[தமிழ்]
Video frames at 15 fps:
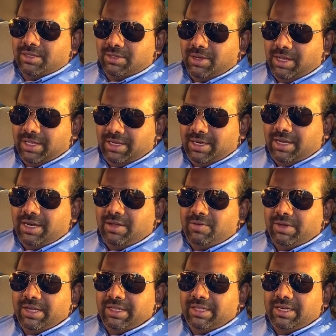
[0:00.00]
ஸோ அதனால்
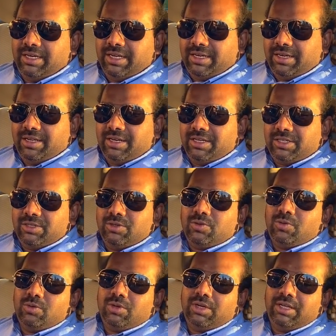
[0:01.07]
அவங்க எந்த டிக்ளரேஷனும்
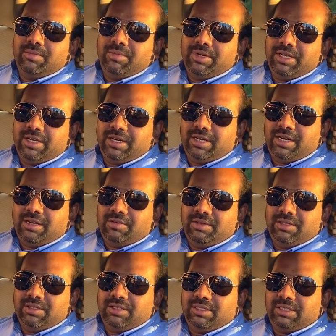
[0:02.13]
கொடுக்கல இம்மிடியேட்டாக
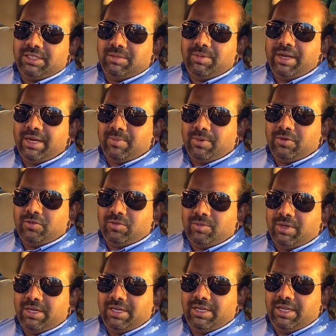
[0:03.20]
வந்து ஷீவை ஆட்
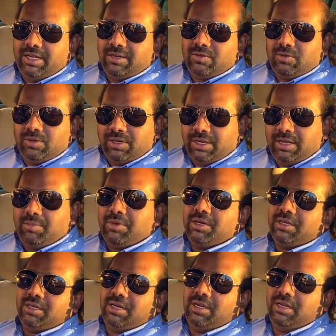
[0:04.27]
பண்ணுவோமா இல்லையான்னு கொடுக்கல
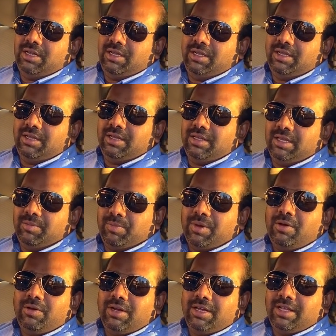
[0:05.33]
பட் இப்போ
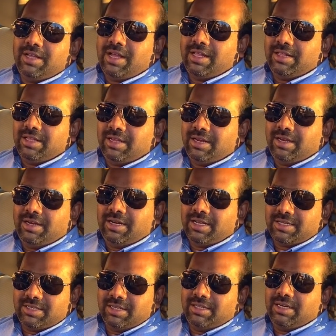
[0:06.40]
அவங்க அந்த
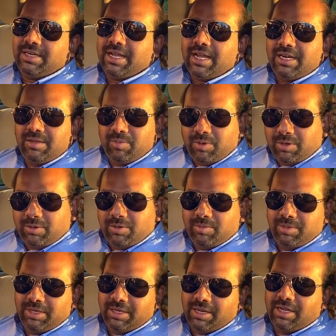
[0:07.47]
நஷ்டத்தை டேலி பண்ணும்
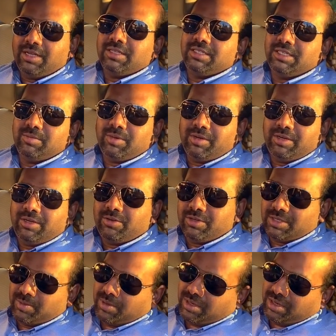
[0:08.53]
அப்படின்னா ஷீபா இன்ட்ரடியூஸ்